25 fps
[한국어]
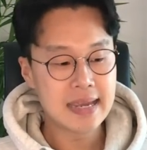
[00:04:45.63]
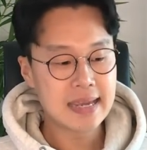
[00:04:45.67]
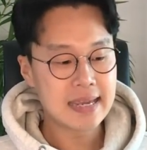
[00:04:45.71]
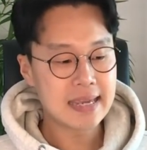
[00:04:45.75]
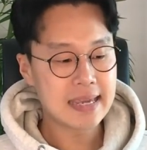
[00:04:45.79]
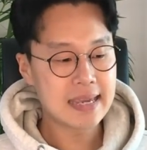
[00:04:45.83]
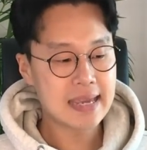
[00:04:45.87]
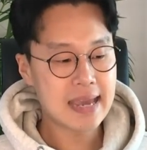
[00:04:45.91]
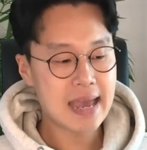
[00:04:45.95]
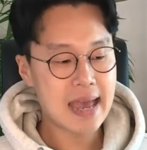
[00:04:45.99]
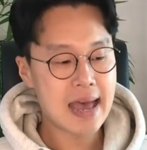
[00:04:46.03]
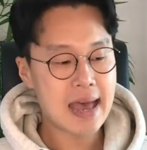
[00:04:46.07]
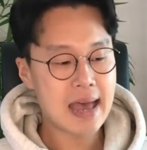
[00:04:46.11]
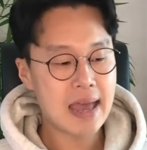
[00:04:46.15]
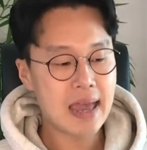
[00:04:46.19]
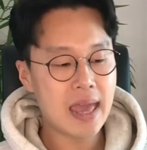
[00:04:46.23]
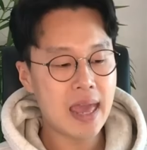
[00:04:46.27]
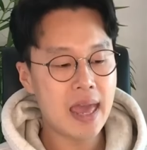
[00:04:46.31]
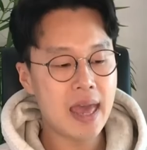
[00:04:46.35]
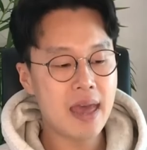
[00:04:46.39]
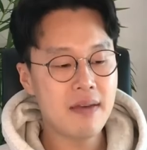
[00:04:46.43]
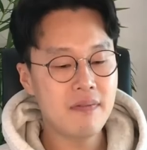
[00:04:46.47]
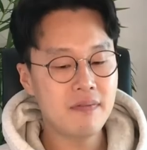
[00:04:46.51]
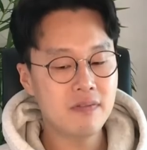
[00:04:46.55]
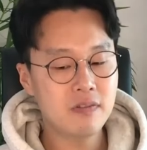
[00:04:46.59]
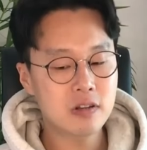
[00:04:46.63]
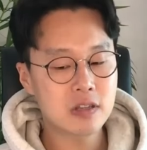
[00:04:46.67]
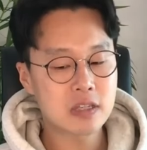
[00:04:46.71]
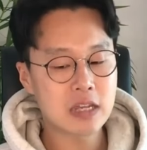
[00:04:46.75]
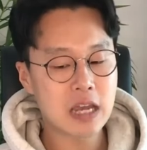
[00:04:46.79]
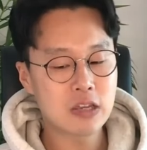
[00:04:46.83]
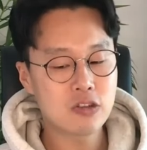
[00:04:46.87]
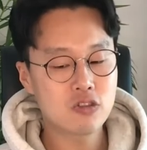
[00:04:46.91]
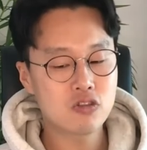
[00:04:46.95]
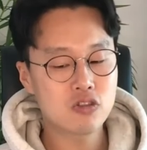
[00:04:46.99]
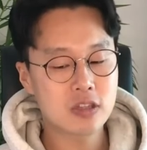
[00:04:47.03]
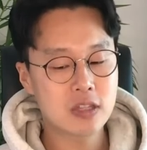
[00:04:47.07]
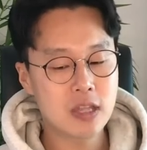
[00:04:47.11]
이 I have를
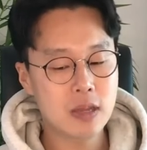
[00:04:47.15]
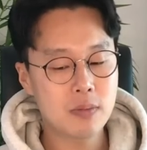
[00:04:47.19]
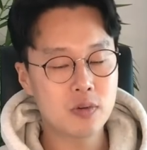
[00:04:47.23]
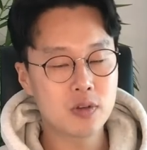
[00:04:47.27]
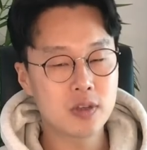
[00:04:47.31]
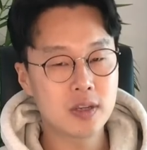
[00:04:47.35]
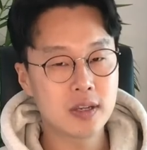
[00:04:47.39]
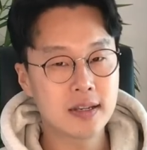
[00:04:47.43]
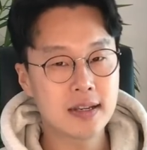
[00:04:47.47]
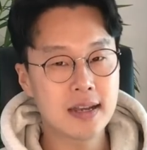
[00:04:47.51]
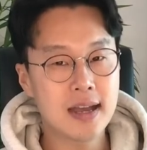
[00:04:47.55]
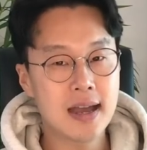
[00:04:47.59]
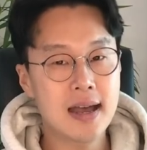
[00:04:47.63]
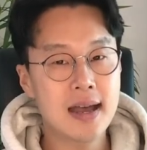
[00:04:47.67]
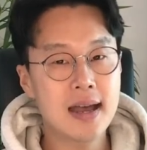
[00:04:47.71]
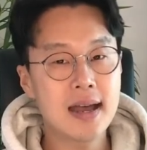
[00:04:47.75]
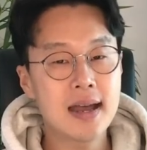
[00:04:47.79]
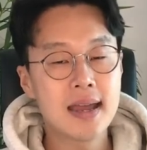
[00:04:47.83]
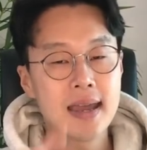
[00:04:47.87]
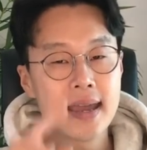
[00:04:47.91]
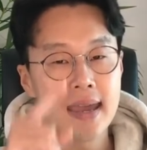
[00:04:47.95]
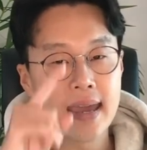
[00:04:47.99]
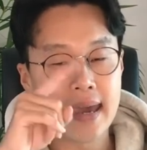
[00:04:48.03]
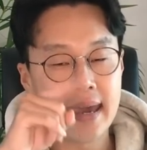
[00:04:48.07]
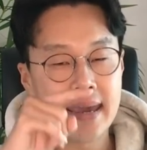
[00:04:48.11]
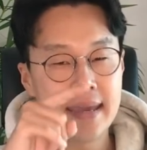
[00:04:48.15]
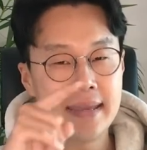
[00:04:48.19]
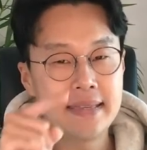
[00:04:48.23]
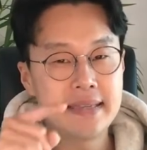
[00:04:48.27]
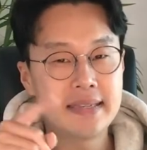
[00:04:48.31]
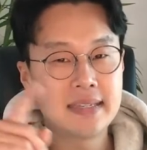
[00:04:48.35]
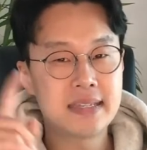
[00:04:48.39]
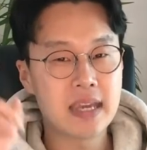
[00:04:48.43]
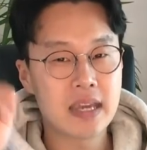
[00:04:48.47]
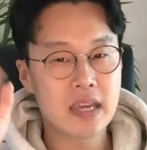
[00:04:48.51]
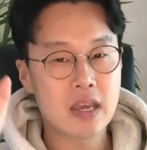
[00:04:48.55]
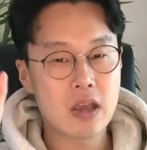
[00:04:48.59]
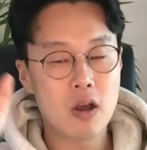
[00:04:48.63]
자주 쓰다 보니까
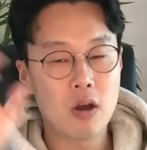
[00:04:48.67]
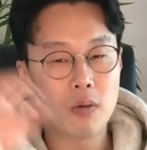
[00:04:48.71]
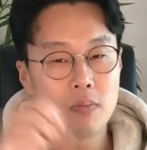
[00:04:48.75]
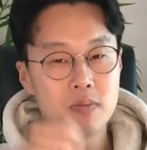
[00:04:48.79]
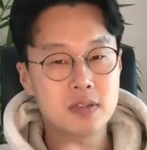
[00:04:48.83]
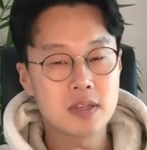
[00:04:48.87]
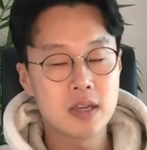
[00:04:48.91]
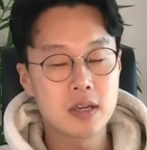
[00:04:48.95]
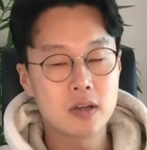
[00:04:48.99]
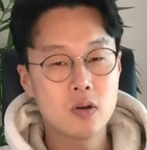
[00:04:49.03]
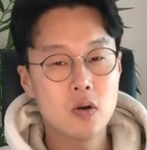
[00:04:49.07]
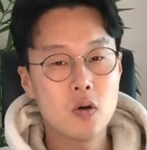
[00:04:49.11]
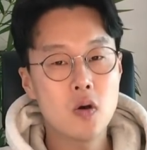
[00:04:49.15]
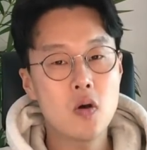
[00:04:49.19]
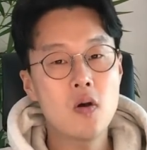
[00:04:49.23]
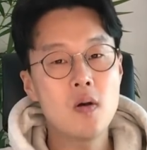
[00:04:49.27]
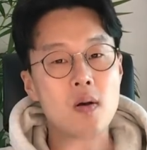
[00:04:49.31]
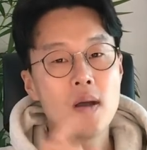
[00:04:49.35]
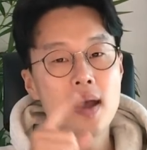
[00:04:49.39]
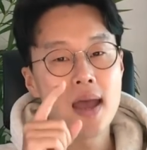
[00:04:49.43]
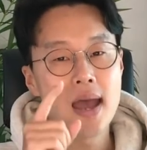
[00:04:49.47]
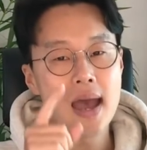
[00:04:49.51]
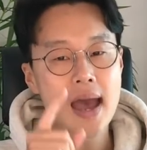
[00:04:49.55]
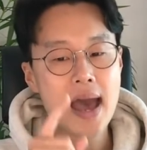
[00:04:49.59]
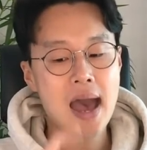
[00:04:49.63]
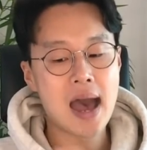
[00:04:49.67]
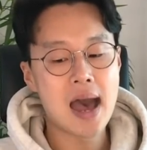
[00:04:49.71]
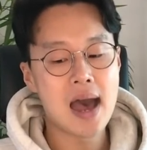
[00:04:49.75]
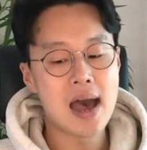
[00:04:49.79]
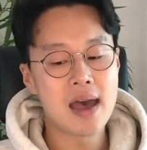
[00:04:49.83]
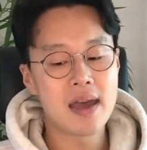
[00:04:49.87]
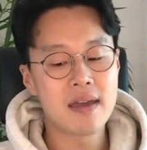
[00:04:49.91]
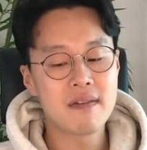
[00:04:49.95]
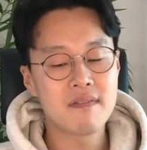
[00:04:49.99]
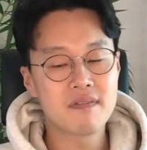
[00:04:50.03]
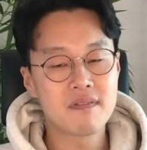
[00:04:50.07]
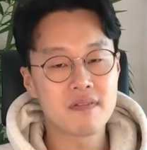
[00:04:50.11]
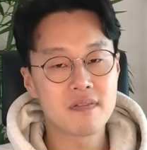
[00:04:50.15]
ha 없애고
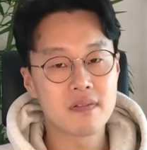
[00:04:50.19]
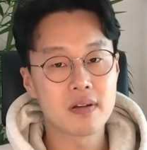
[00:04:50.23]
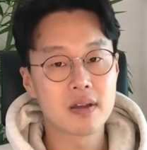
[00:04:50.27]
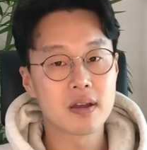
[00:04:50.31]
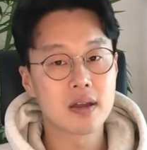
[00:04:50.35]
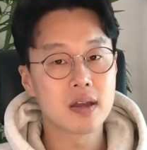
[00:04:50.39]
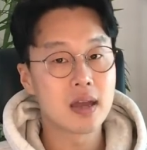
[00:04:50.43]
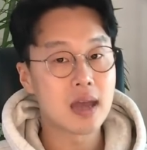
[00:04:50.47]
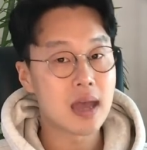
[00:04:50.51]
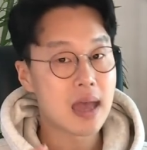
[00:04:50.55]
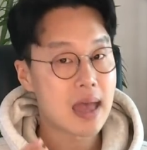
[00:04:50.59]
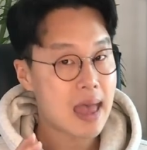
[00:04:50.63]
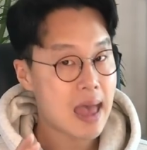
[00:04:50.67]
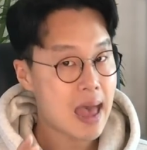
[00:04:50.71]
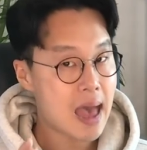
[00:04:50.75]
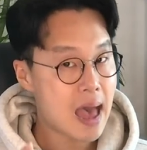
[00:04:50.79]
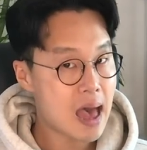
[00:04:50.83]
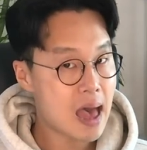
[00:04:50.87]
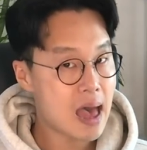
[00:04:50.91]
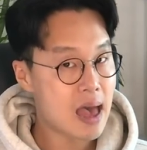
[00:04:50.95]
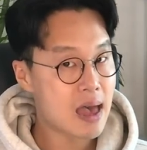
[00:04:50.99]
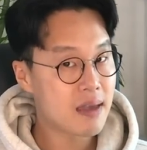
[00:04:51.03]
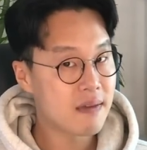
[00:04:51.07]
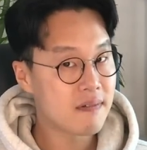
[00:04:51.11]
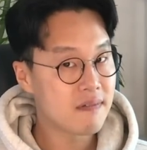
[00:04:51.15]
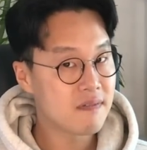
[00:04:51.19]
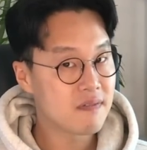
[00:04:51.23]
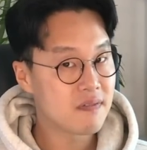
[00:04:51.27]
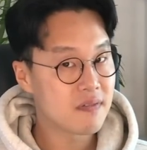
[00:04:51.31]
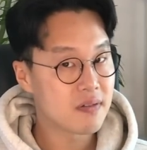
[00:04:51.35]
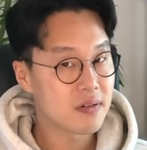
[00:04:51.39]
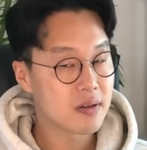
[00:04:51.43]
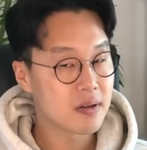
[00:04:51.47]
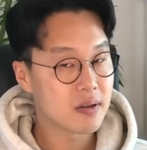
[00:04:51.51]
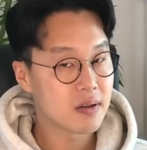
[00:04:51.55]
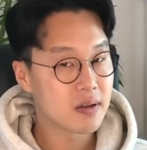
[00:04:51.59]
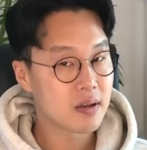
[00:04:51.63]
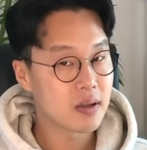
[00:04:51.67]
I've I've
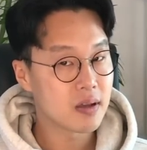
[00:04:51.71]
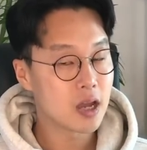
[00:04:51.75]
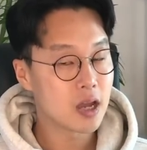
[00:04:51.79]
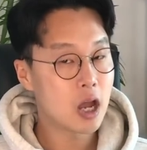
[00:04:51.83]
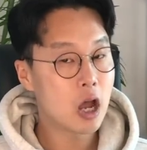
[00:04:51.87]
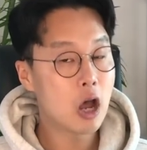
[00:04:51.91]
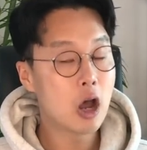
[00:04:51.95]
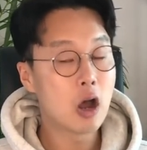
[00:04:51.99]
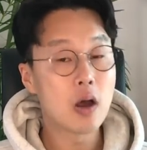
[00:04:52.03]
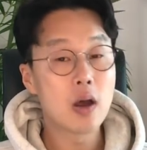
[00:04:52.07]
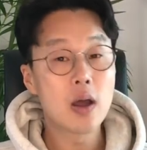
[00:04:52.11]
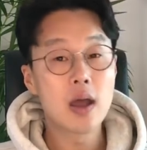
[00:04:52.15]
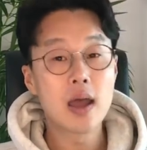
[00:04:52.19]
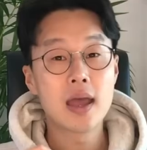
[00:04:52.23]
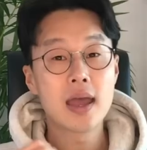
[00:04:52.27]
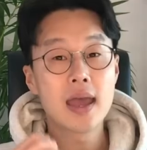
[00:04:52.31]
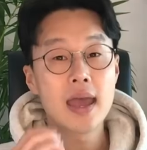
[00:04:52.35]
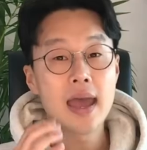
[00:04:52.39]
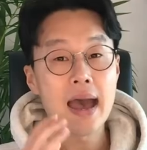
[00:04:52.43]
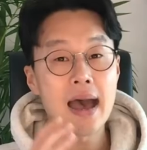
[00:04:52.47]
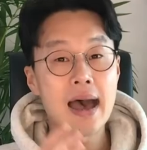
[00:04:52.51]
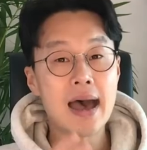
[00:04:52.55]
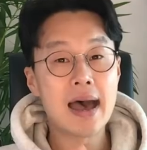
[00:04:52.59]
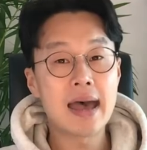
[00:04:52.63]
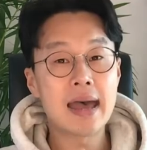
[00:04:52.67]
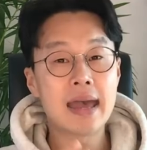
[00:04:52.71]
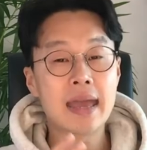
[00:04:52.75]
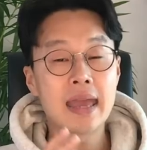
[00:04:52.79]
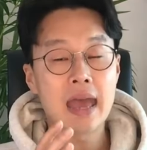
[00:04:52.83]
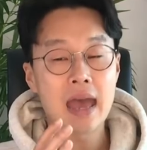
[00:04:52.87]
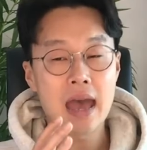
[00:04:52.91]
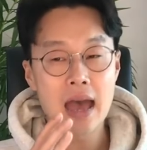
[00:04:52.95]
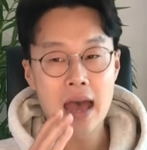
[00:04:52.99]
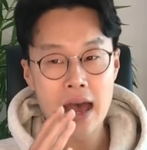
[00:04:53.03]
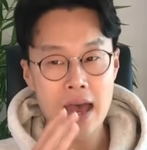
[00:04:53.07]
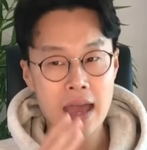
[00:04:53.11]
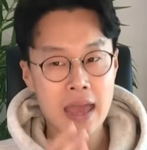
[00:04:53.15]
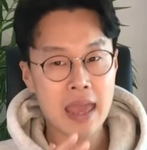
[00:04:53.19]
어 I
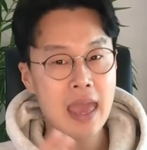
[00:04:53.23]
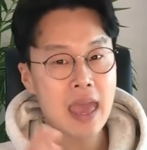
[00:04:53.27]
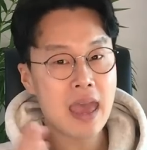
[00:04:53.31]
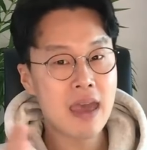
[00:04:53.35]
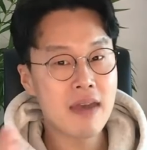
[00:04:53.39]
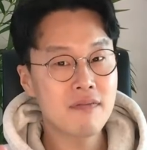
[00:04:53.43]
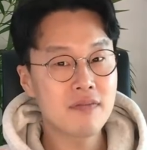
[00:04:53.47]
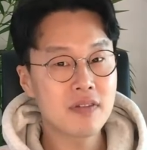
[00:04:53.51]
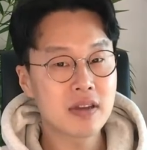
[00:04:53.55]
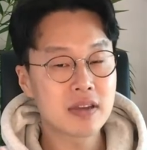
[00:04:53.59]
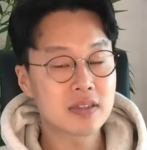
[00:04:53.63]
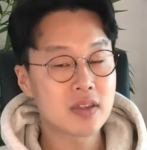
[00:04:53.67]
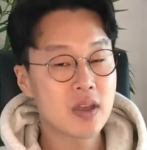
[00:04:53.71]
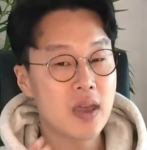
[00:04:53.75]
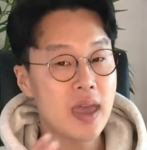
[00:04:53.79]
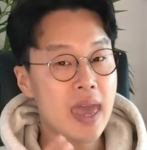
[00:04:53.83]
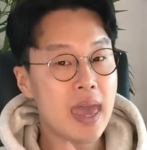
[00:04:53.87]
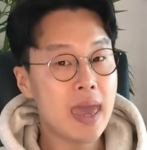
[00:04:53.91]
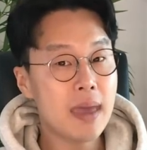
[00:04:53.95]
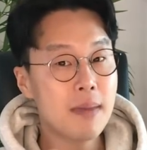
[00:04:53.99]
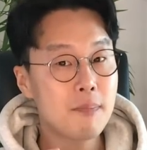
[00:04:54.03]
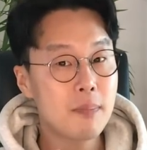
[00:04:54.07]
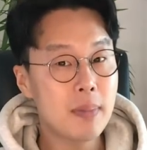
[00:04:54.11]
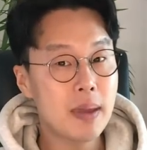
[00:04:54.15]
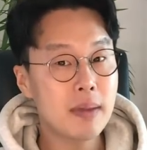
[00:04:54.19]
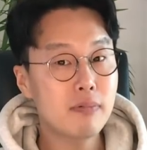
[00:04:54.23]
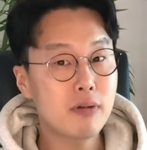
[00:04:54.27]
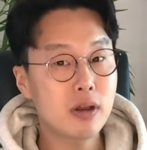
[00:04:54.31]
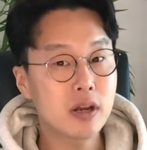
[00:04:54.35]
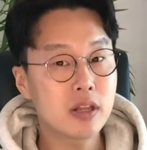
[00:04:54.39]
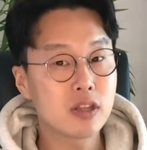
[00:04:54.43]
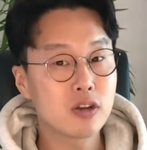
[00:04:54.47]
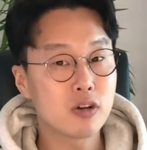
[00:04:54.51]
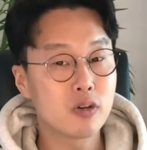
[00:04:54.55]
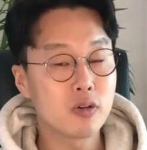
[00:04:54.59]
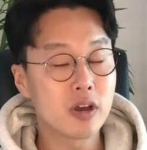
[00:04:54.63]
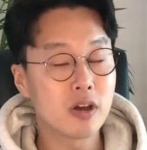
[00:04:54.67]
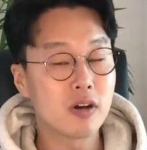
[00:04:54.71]
I have에서 해
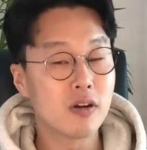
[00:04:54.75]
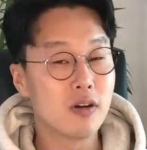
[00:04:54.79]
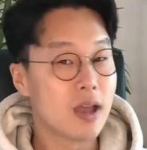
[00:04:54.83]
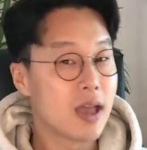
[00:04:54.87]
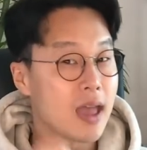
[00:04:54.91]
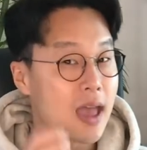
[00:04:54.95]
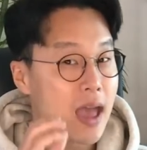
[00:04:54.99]
빼버리는 거예요.